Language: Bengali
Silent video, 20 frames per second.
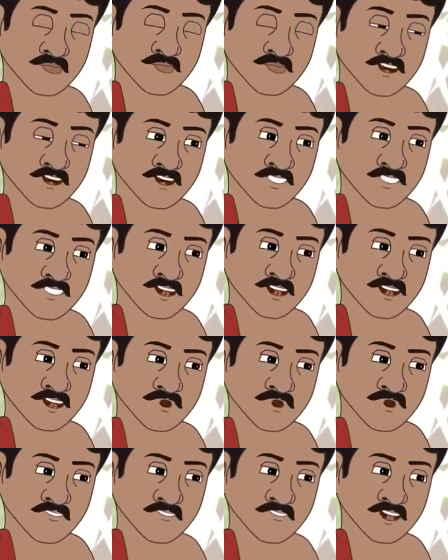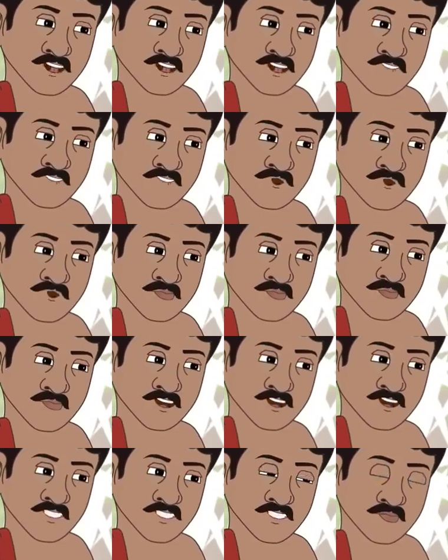তুমি মানুষের মতো কথা বলতে
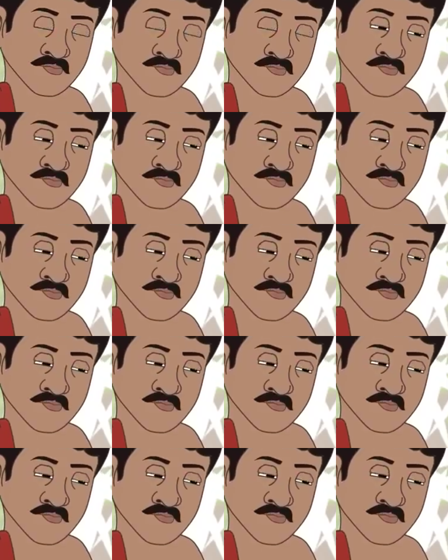পারো